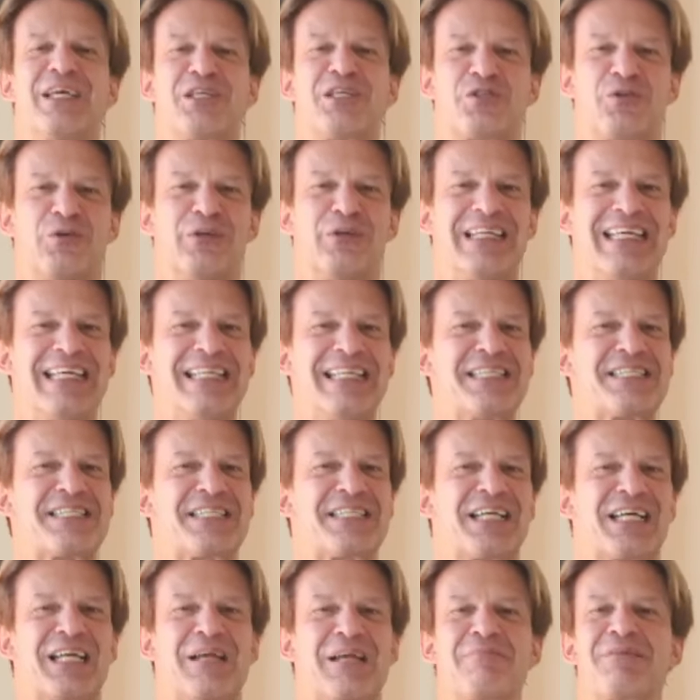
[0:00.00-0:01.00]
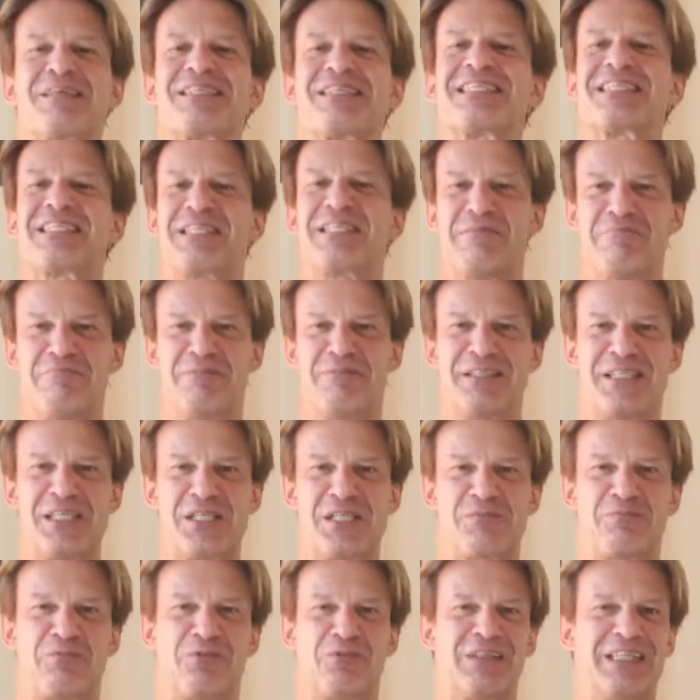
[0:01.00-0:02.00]
estoy en Instagram siempre
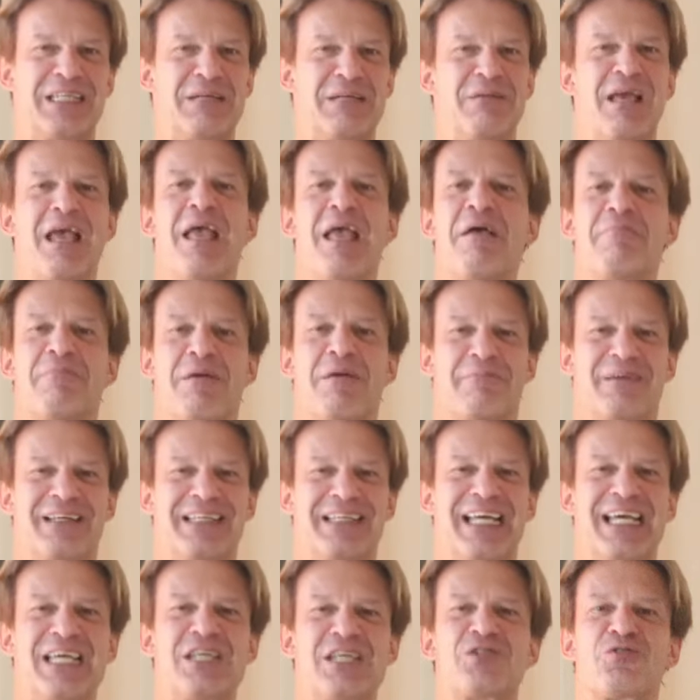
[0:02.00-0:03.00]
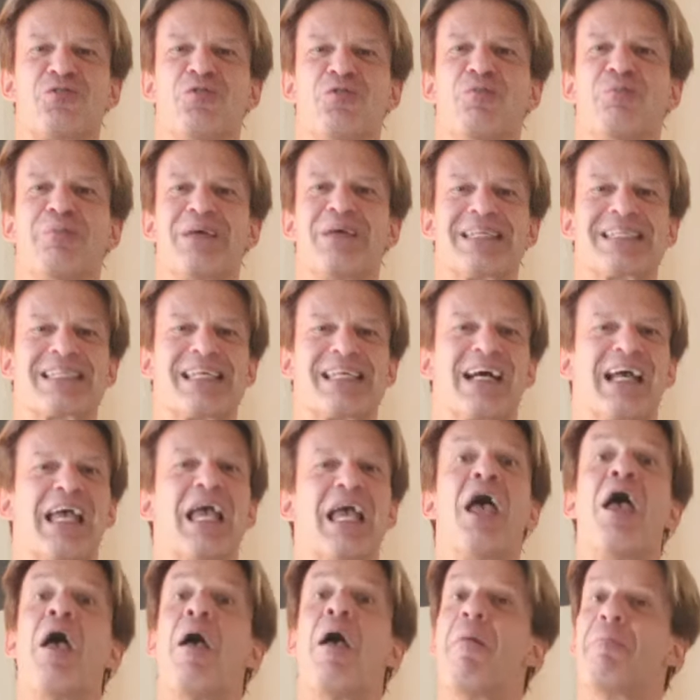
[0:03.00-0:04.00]
disponible, me mandáis un mensaje.